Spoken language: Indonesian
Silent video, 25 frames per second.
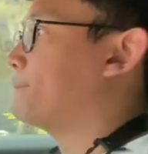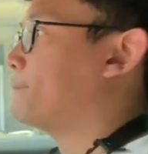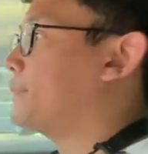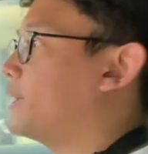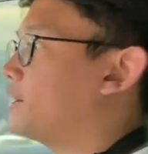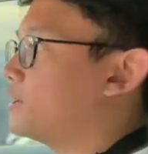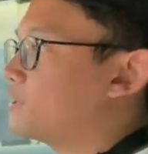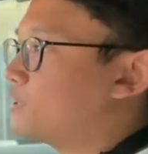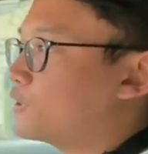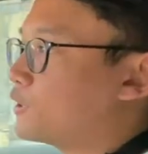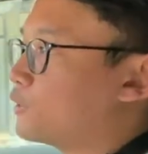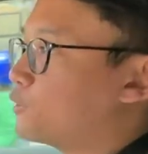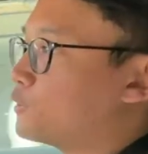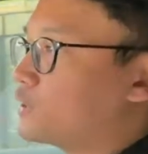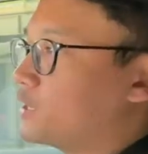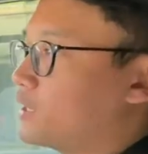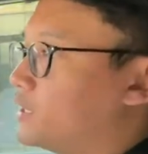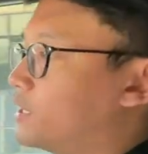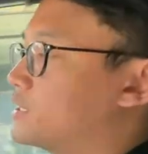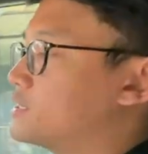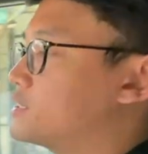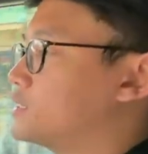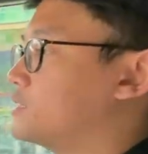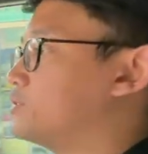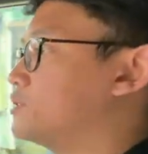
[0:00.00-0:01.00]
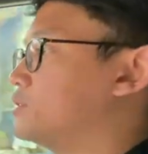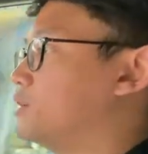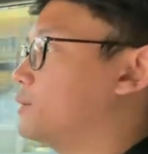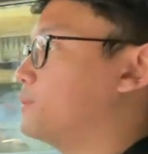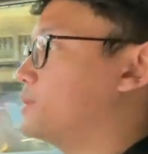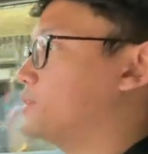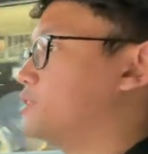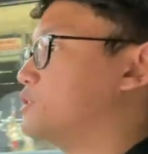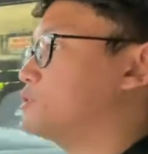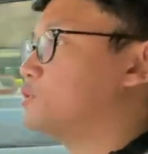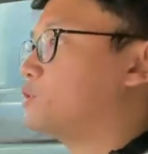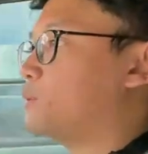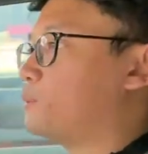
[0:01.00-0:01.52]
dan ground clearance-nya juga
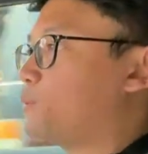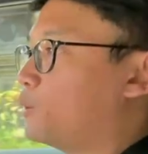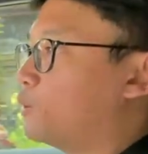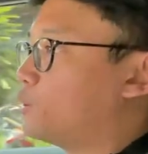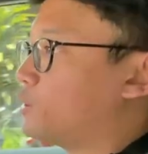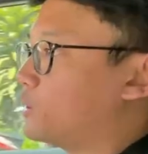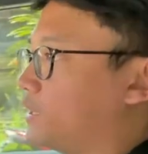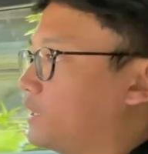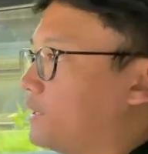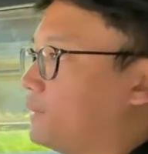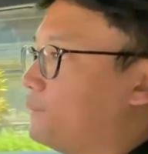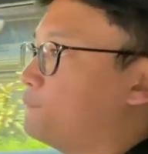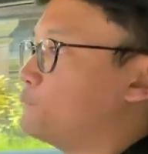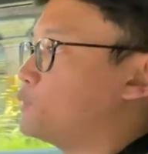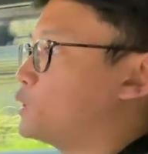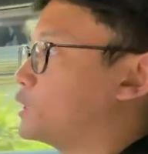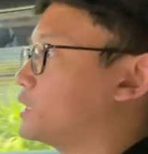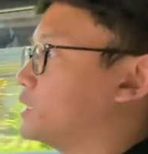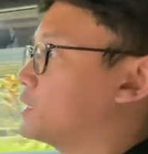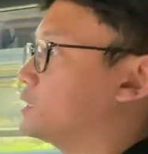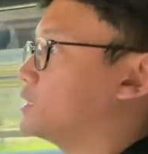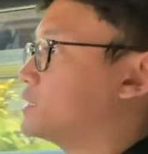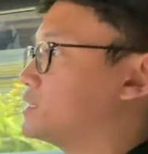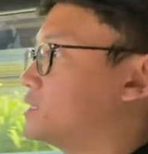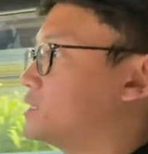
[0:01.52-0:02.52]
masih cukup oke okay buat kita